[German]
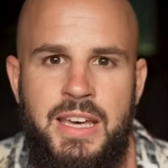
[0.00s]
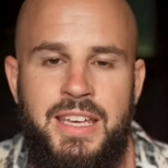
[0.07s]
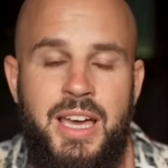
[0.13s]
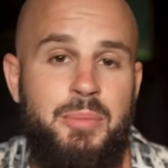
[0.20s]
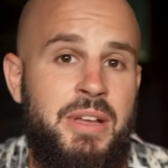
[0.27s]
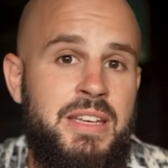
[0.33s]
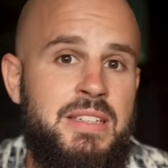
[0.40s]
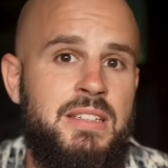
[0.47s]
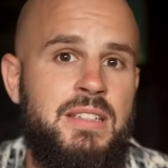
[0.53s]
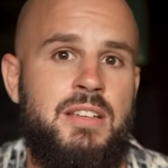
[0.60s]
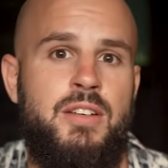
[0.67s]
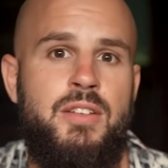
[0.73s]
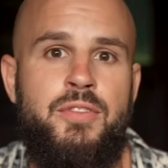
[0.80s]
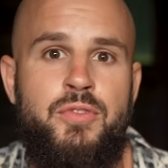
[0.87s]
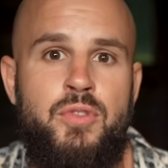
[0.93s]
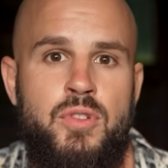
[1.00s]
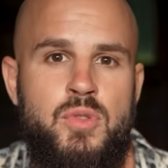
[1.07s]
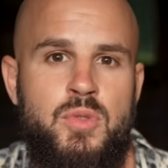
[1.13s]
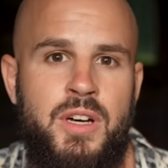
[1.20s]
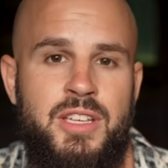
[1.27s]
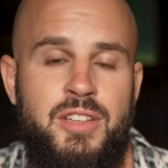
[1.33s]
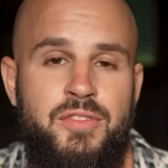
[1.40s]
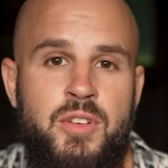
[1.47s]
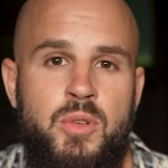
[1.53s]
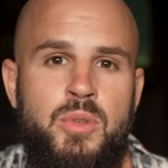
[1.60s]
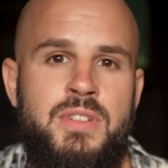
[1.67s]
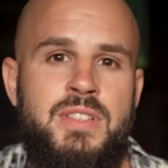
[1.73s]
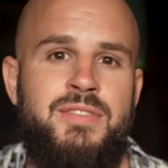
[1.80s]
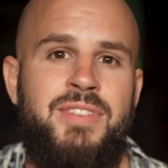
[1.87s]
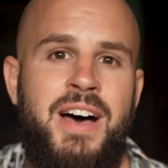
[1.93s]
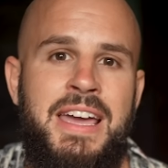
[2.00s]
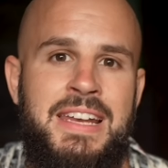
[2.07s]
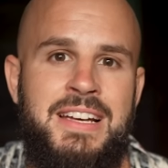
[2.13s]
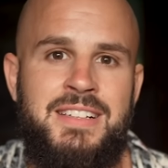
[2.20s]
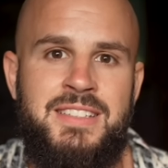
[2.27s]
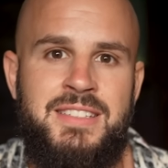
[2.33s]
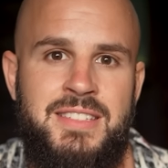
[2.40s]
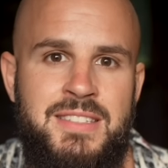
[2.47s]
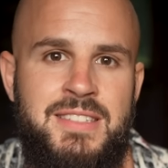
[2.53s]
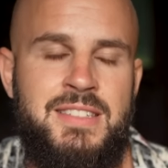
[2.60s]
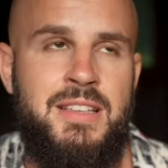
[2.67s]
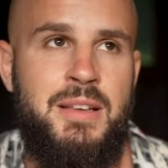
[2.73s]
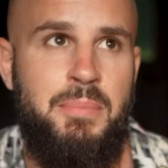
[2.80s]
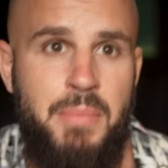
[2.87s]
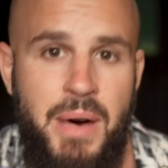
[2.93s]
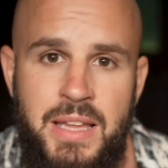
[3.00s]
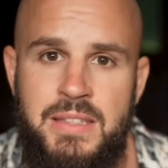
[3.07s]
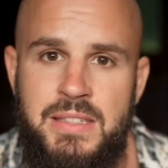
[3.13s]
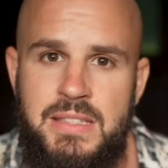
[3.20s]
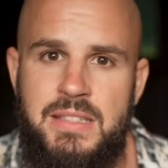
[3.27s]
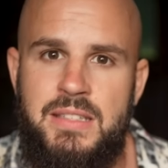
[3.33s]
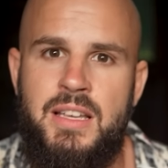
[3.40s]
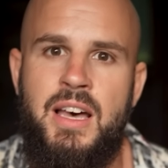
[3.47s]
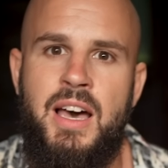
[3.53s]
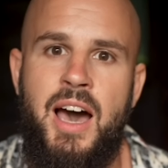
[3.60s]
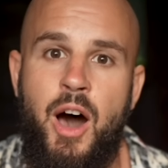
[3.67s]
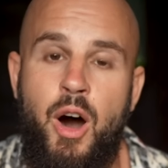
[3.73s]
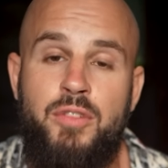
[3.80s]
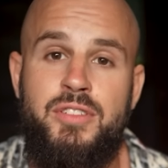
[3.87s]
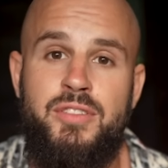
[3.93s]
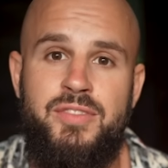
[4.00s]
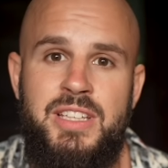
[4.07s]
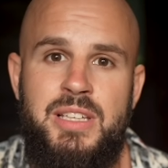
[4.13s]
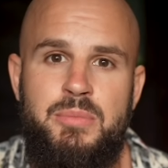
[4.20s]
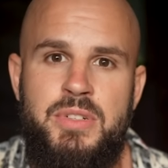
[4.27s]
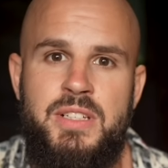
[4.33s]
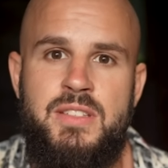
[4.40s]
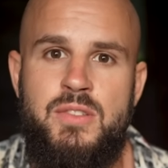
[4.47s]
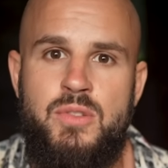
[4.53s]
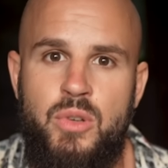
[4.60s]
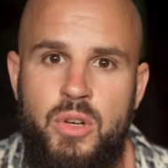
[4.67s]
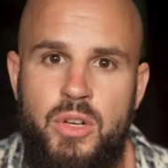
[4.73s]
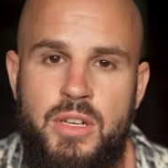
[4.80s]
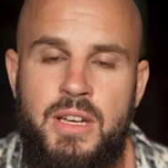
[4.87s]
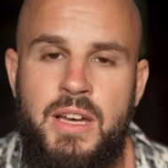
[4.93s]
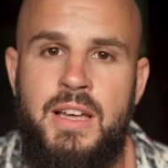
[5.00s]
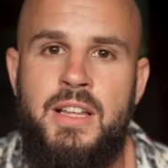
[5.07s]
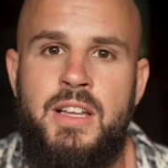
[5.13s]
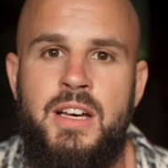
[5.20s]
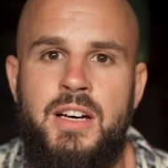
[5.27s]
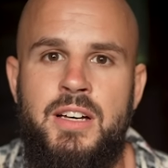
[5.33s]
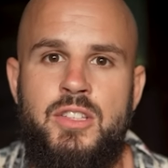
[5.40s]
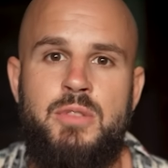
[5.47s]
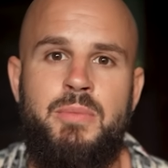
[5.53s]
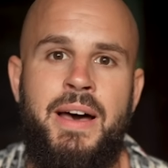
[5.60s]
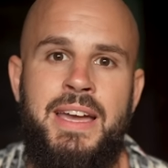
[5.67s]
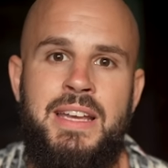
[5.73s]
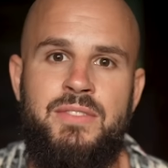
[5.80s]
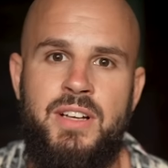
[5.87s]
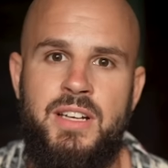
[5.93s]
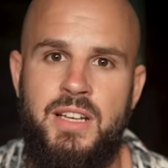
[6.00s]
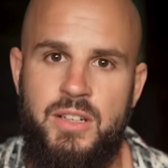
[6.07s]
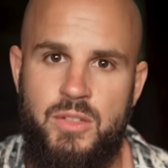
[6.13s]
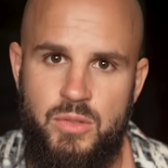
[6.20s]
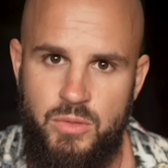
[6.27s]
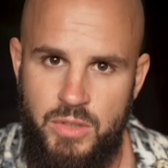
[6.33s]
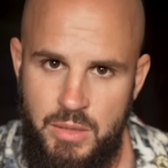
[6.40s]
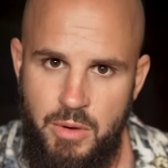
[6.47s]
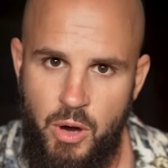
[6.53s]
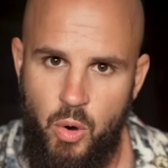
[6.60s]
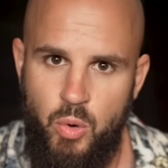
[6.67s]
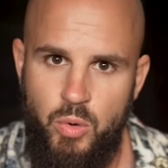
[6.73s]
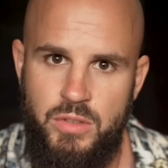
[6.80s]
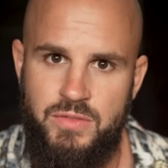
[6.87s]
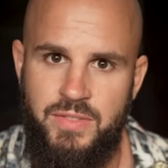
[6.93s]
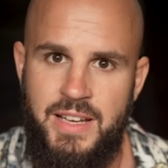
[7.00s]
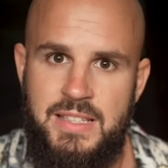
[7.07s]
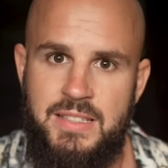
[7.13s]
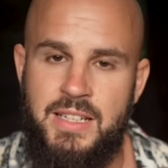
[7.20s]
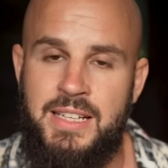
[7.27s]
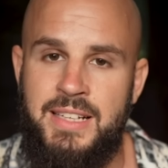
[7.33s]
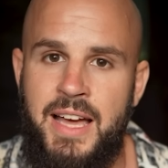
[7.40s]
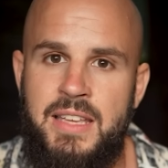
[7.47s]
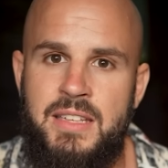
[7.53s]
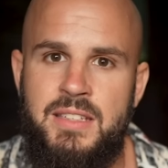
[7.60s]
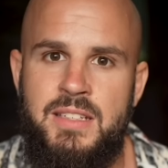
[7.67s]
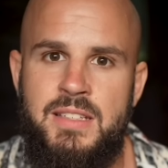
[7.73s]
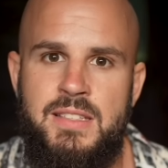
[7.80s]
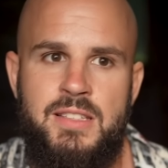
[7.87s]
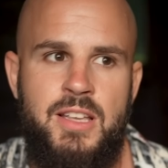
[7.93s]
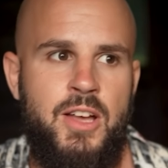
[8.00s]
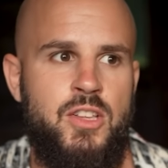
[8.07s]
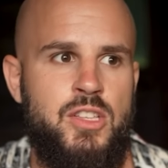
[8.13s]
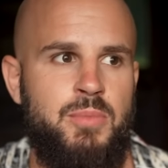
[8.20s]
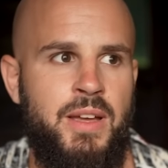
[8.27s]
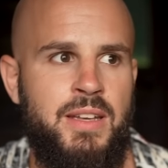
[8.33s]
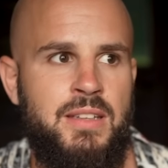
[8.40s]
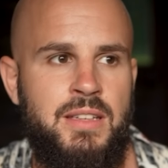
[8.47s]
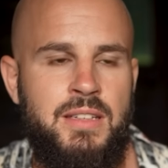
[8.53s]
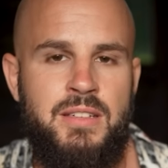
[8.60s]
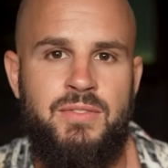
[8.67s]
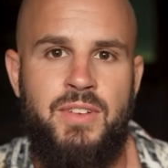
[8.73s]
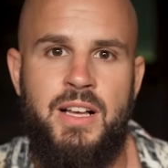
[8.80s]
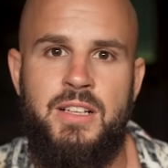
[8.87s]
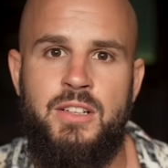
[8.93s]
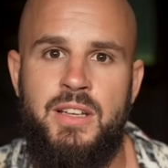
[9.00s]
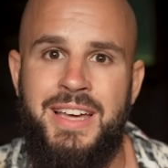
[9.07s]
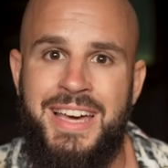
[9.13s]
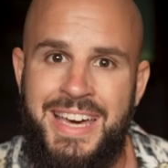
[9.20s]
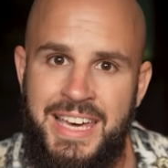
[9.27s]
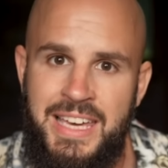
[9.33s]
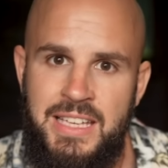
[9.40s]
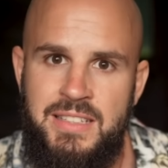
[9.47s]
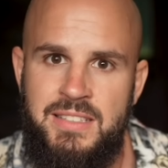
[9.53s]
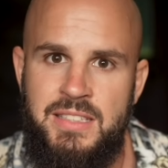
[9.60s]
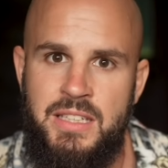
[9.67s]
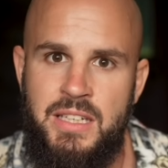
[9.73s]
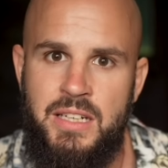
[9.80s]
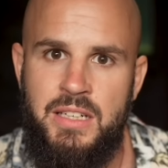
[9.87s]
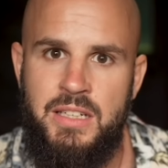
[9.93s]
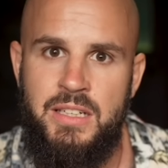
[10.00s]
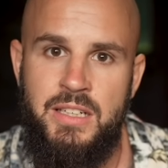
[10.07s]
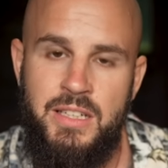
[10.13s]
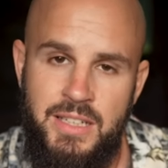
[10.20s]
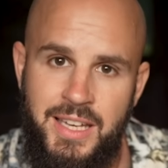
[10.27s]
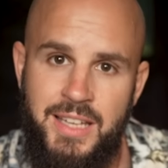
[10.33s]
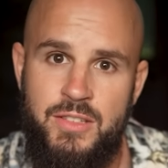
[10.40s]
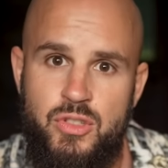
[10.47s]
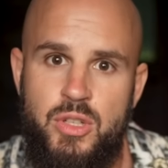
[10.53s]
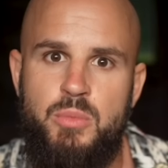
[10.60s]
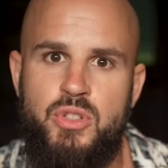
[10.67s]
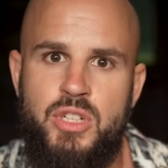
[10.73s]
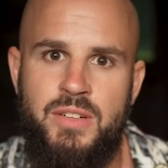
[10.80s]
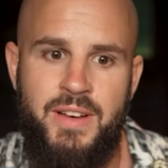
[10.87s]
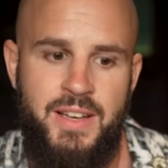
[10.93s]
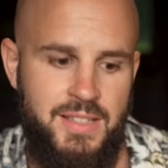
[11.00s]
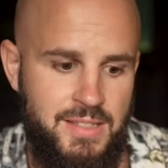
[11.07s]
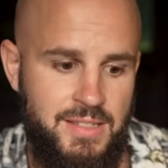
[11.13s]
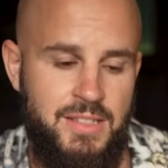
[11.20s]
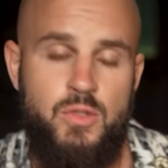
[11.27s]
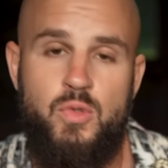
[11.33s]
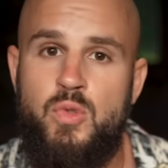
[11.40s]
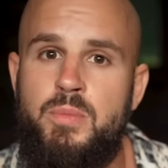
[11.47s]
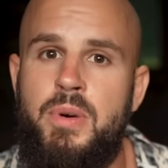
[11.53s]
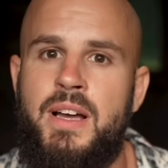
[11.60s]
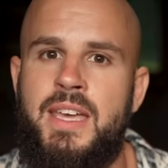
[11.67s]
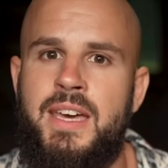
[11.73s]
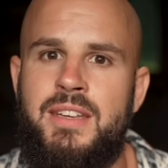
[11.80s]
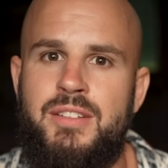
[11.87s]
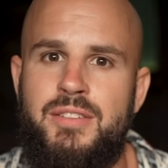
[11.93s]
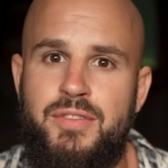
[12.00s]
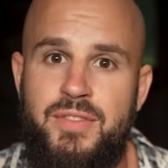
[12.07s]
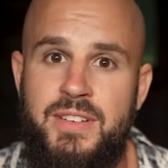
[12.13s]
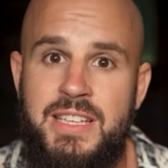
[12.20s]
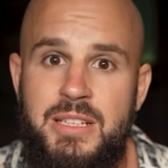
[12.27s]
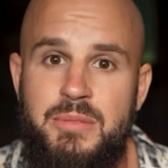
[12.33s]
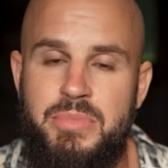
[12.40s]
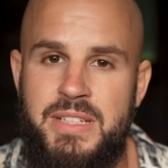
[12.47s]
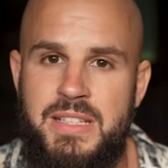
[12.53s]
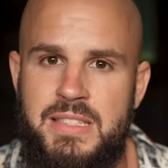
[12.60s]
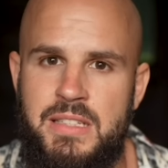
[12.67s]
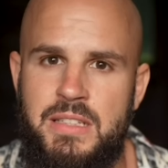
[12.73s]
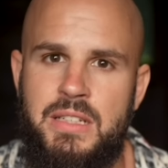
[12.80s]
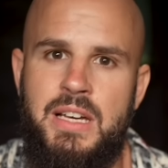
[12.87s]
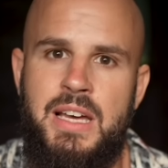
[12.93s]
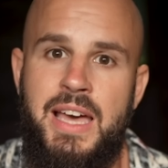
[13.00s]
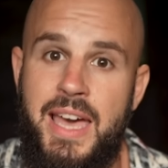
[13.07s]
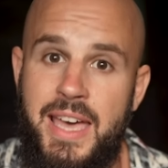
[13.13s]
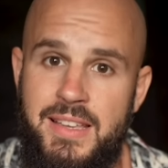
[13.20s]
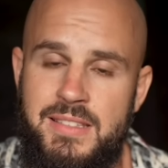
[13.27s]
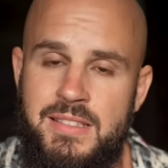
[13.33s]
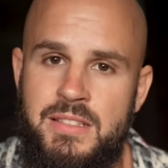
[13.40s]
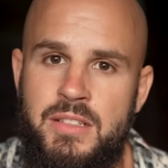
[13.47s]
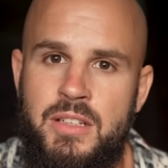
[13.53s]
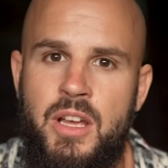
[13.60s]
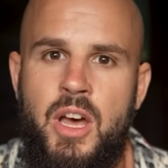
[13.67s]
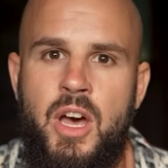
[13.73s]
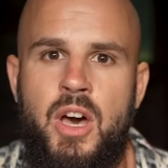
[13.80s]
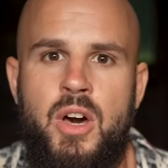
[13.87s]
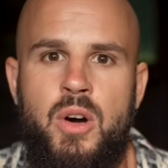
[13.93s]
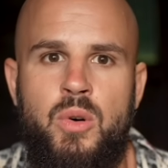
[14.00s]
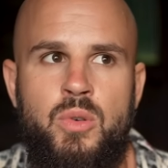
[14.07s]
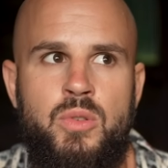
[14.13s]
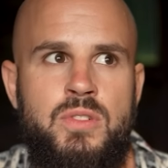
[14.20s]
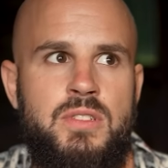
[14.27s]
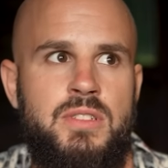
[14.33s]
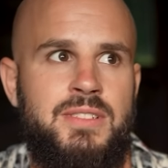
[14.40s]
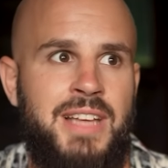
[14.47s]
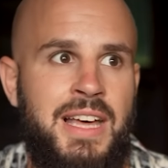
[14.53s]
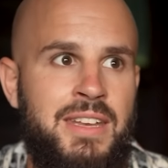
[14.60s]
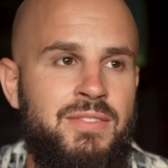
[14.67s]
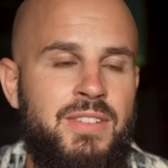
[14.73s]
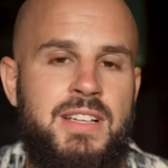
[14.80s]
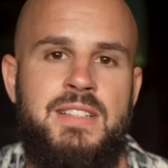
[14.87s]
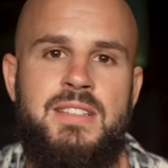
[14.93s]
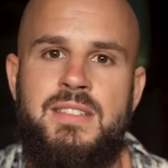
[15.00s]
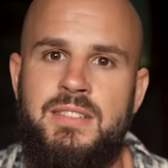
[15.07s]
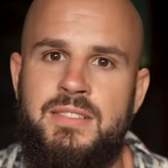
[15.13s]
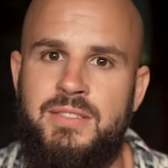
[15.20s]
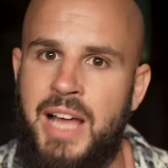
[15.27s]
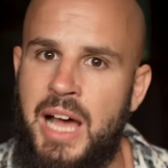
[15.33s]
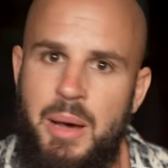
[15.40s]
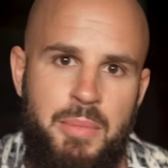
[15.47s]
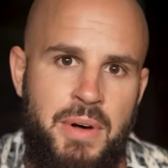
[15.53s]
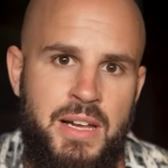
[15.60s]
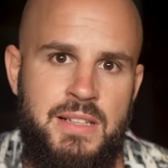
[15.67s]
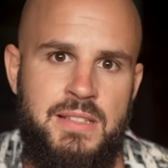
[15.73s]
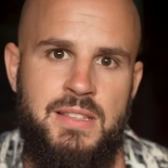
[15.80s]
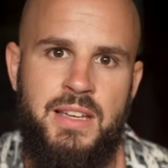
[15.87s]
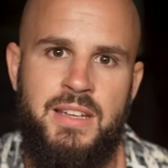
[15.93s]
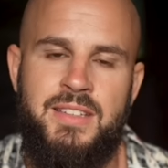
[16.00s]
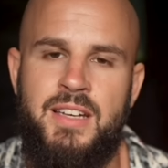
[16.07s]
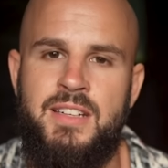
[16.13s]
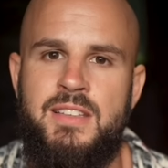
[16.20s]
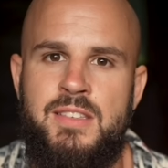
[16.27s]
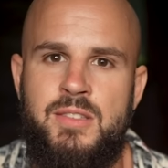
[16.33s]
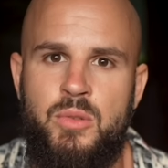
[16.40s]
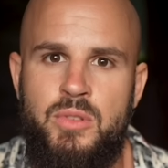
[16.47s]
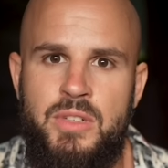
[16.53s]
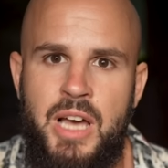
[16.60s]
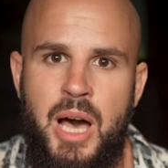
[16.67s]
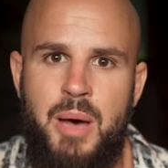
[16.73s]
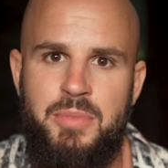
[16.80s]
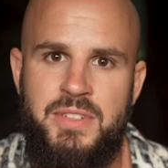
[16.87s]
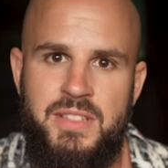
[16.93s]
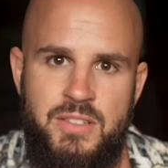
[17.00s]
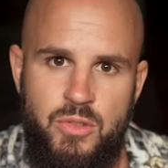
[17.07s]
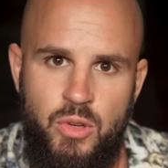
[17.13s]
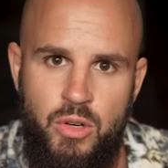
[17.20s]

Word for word: Ja, manche führen sogar die Figur des Weihnachtsmanns auf den Fliegenpilz zurück. Äh, zum einen, weil er immer rot-weiß gekleidet ist, zum anderen, weil Rentiere ganz typischerweise super gerne Fliegenpilze essen und dann, weil es damals eine Tradition gab in diesen